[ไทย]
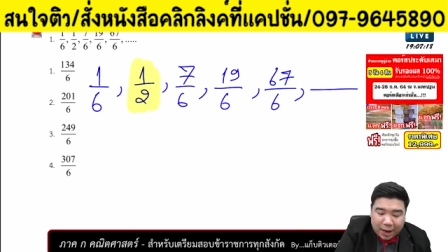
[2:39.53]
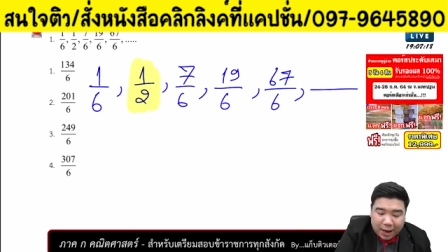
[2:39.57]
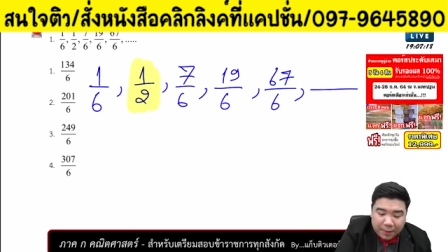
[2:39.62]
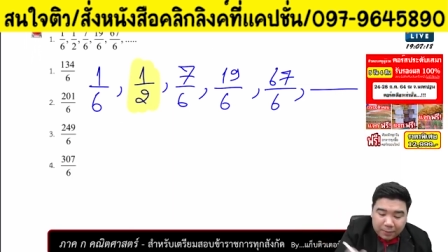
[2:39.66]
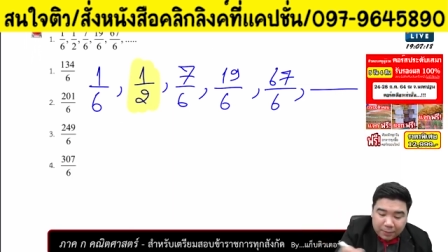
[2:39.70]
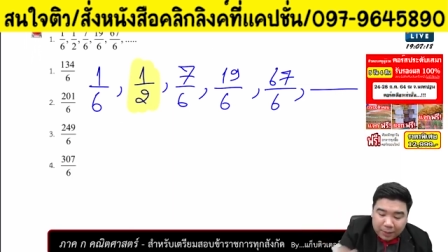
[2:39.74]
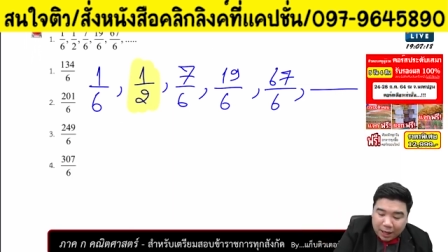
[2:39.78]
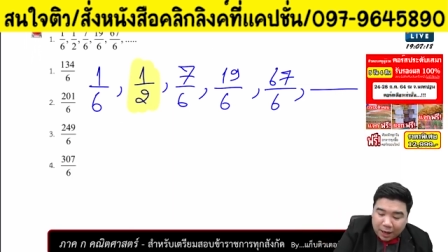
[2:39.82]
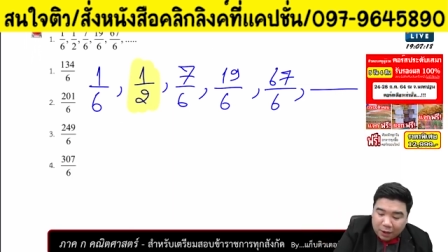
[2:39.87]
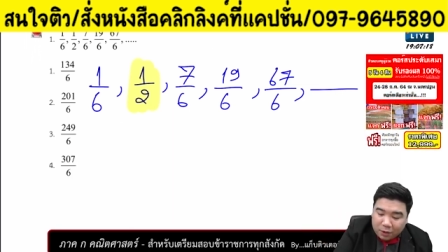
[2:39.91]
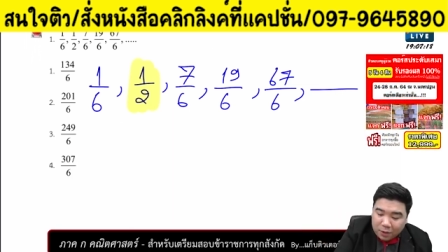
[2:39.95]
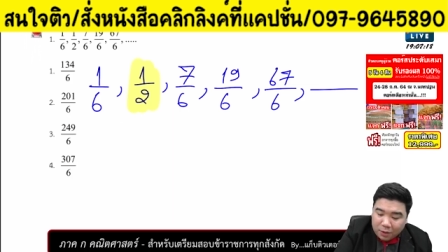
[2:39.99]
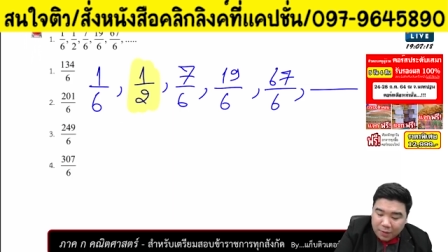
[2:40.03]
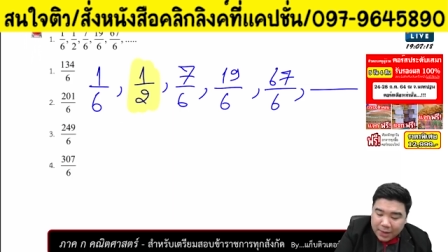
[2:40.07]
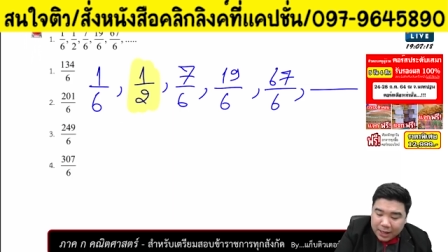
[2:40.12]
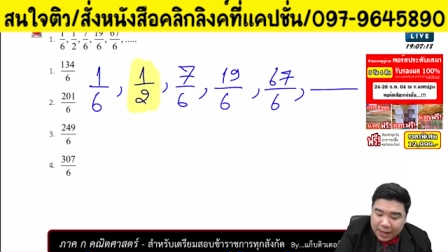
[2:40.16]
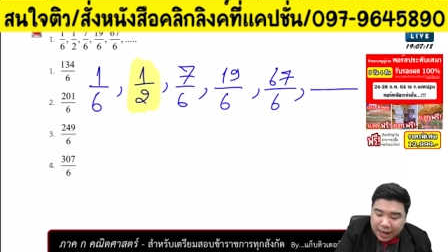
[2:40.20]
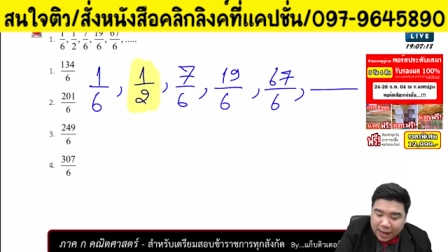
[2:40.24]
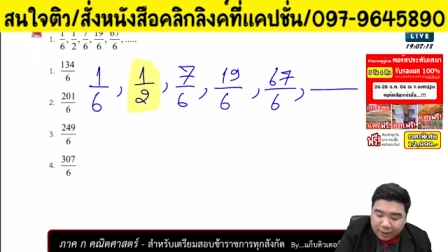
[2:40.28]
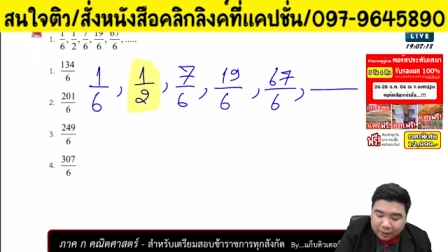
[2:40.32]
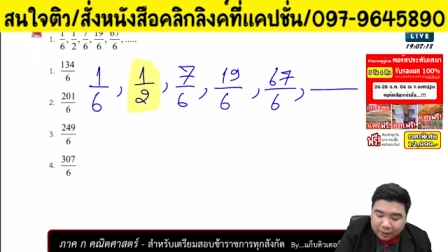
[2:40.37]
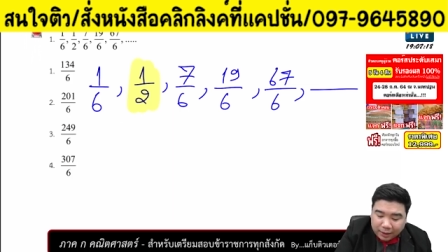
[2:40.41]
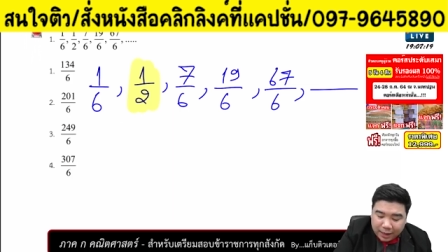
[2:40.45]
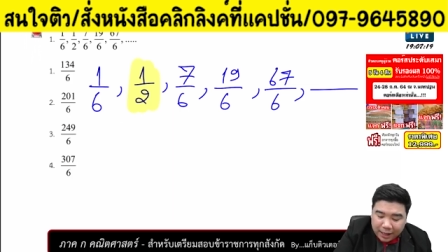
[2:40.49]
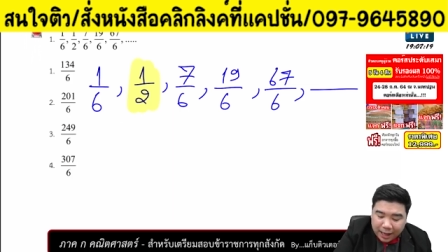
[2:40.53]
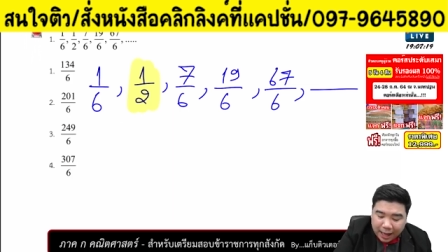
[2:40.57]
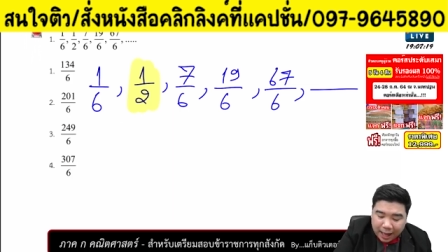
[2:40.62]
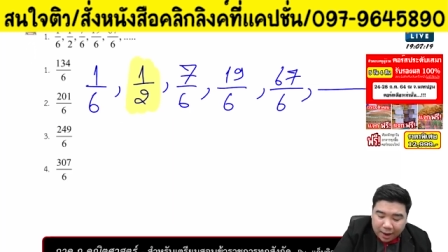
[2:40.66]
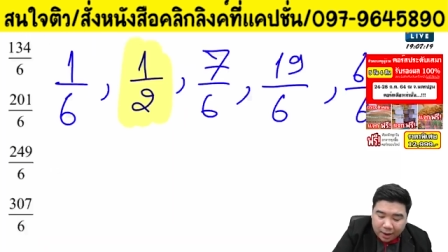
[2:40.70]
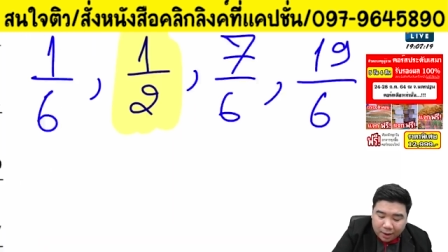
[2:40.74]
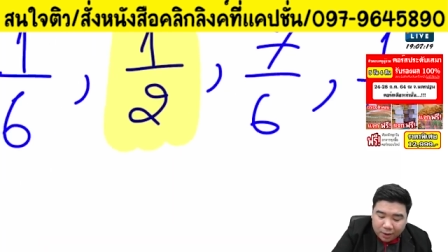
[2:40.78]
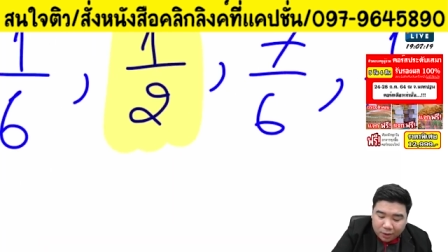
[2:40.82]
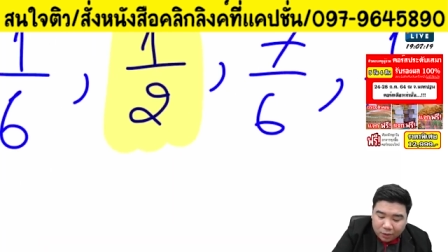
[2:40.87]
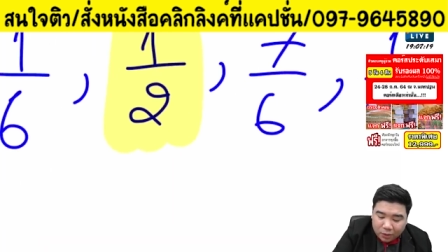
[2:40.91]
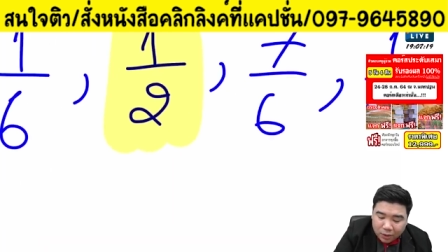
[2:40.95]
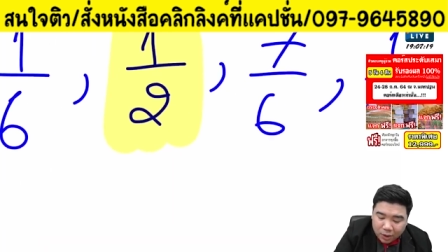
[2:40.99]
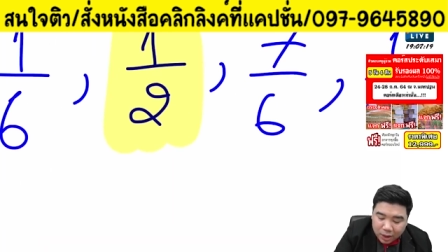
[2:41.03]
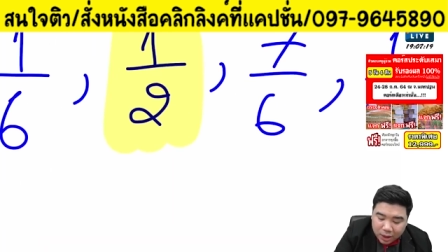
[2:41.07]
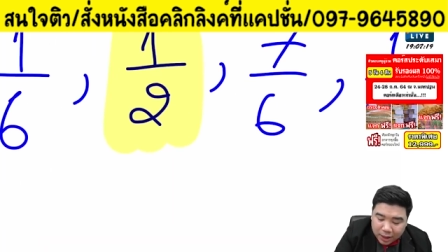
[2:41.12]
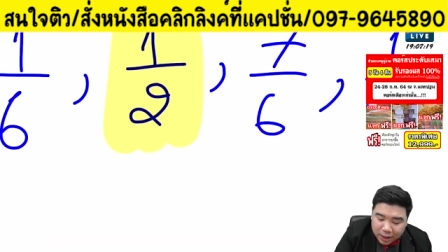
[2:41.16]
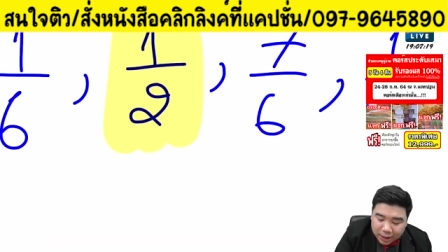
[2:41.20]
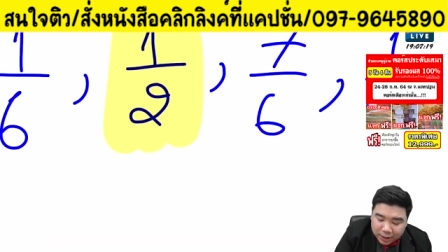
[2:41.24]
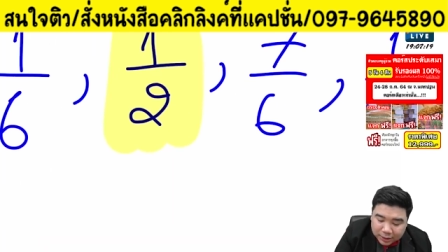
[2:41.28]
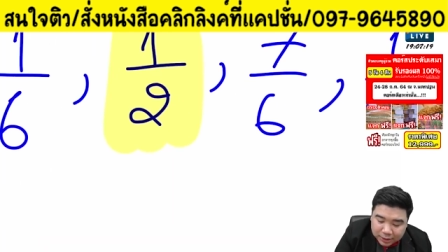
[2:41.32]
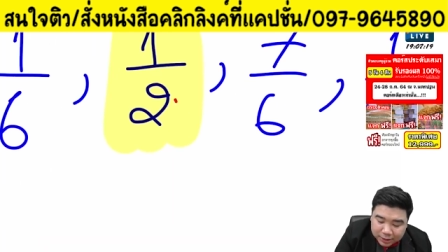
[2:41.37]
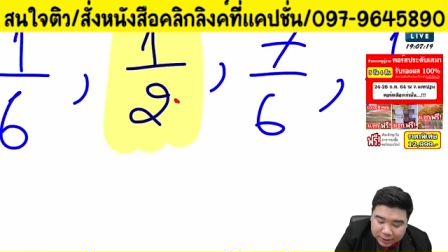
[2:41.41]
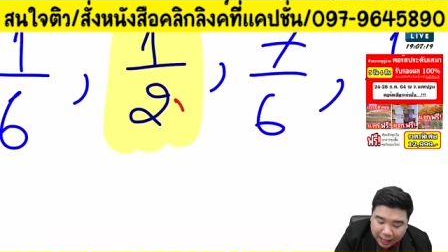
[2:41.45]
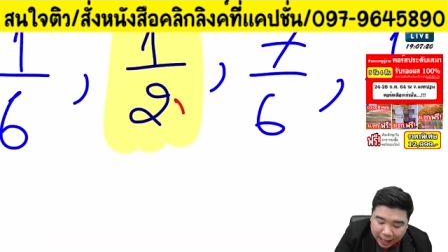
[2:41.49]
บเราก็มีหน้าที่เอา
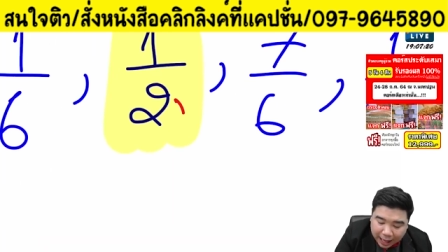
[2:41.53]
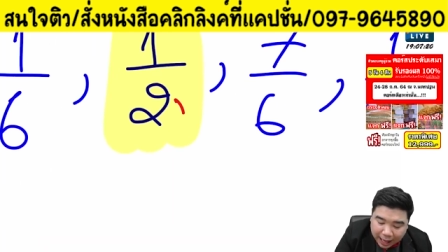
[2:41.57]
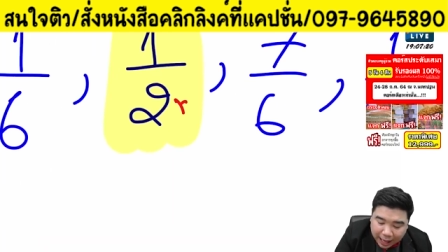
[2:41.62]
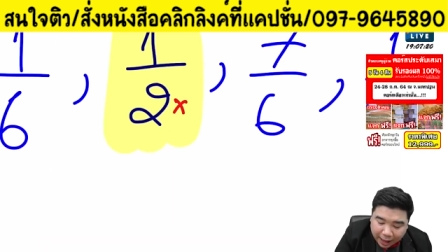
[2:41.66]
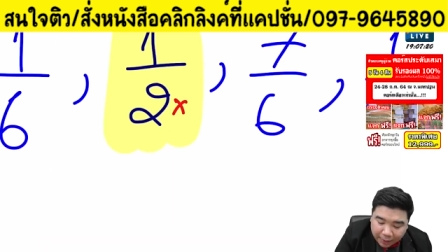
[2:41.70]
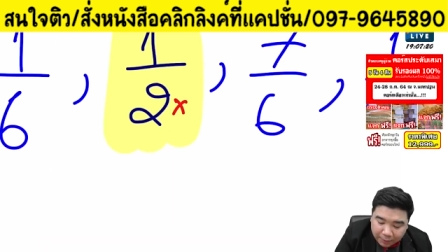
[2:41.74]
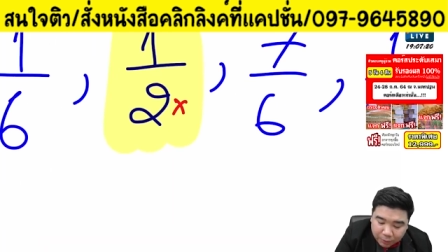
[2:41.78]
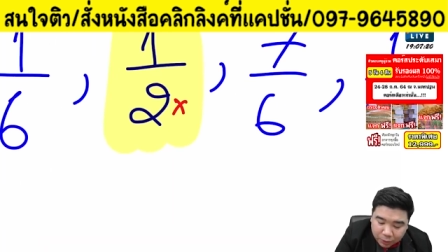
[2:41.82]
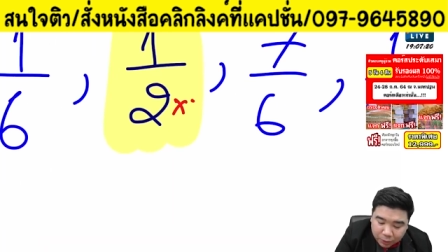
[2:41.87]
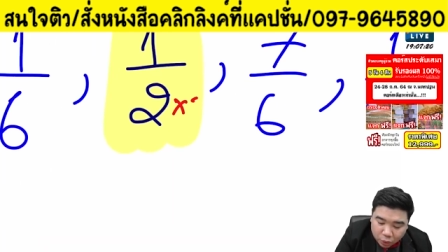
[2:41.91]
สาม